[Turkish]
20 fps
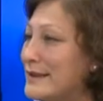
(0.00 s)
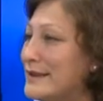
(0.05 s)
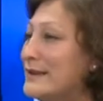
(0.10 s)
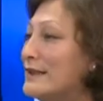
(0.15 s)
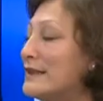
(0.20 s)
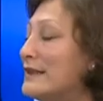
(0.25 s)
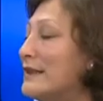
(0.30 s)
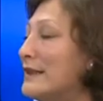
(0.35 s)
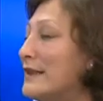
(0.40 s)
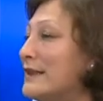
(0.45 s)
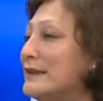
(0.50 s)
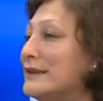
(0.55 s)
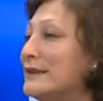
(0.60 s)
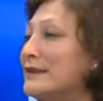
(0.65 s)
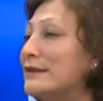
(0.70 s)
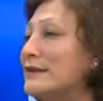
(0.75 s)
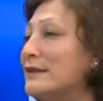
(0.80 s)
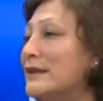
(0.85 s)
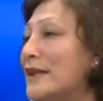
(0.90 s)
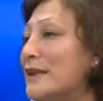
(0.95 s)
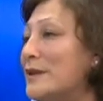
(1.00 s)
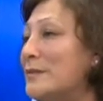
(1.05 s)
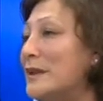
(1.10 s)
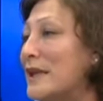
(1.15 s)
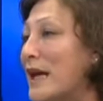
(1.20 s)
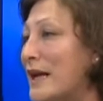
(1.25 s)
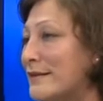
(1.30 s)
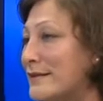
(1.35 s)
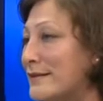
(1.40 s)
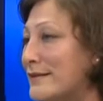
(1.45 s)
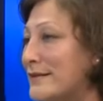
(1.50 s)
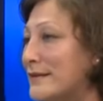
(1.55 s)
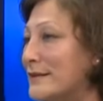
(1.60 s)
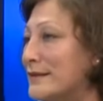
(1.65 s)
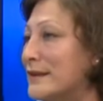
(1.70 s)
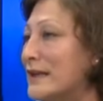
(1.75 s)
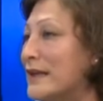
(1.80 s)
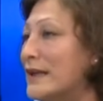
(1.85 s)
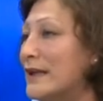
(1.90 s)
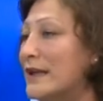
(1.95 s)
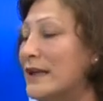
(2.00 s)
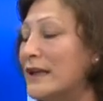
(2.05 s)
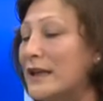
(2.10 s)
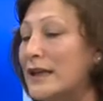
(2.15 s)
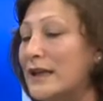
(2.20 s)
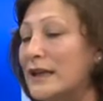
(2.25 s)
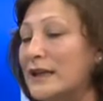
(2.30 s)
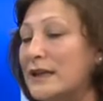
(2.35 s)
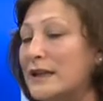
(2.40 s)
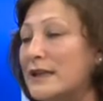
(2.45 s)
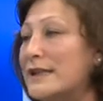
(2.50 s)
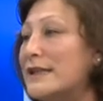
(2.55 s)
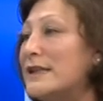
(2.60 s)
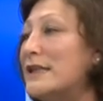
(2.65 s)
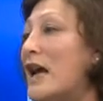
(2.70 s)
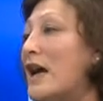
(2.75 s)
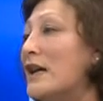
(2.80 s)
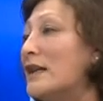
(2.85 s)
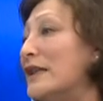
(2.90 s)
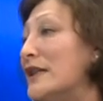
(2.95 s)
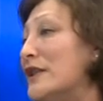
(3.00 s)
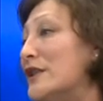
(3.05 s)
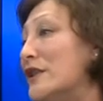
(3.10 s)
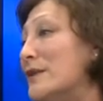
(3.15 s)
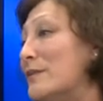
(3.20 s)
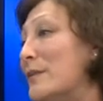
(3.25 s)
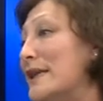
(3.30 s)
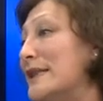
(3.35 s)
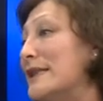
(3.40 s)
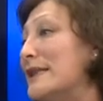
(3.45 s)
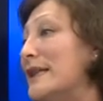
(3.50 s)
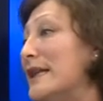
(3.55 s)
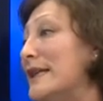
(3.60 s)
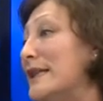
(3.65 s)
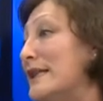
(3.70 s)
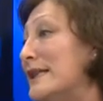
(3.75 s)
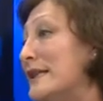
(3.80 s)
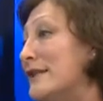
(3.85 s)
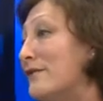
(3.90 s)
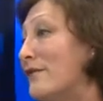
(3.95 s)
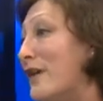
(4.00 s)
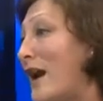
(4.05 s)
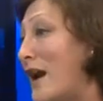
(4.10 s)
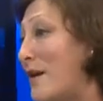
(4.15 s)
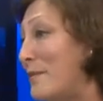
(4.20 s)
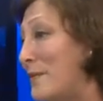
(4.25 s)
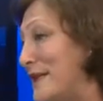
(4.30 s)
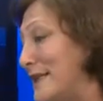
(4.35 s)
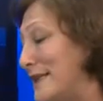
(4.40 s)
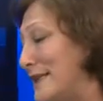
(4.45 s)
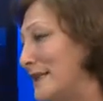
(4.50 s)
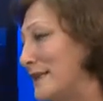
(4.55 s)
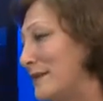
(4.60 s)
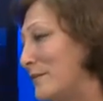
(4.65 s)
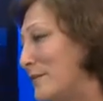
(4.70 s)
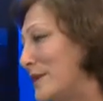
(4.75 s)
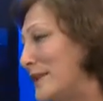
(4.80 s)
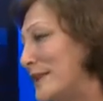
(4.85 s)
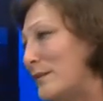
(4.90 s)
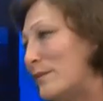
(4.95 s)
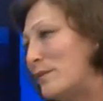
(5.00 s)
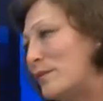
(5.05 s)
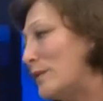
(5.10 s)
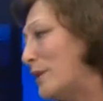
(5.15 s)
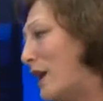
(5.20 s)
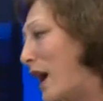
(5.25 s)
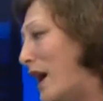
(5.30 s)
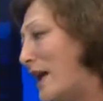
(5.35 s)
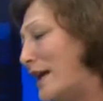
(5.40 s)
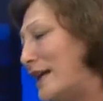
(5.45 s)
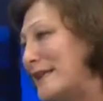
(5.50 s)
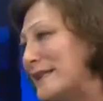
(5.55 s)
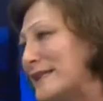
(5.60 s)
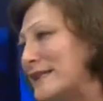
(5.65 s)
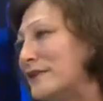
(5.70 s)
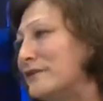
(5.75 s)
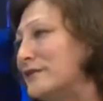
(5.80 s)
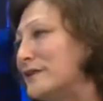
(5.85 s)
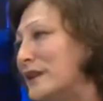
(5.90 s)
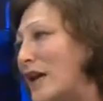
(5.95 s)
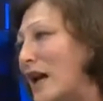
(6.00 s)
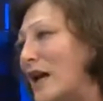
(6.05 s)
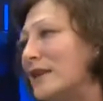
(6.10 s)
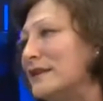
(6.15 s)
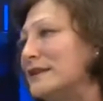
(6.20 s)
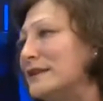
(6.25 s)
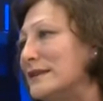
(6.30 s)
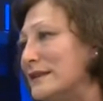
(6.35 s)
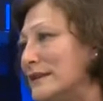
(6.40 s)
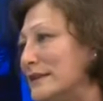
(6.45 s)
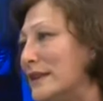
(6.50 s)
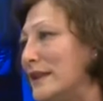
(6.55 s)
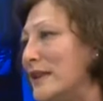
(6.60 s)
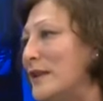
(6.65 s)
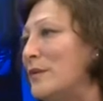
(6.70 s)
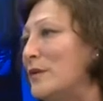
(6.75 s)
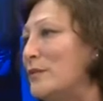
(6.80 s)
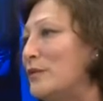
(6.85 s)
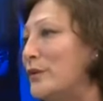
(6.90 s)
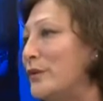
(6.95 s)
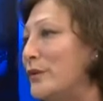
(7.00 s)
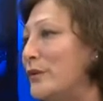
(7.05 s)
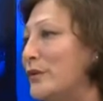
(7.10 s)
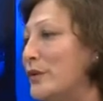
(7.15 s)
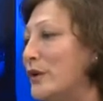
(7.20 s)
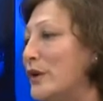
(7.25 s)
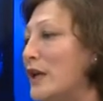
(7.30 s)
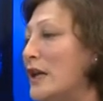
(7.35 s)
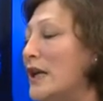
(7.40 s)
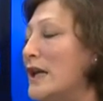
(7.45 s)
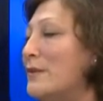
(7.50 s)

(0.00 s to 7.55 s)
Sınırlarını tedbir alsın e, silah geçirmesine izin vermesin. Bize, ha, esnafın, halkın talebi buydu.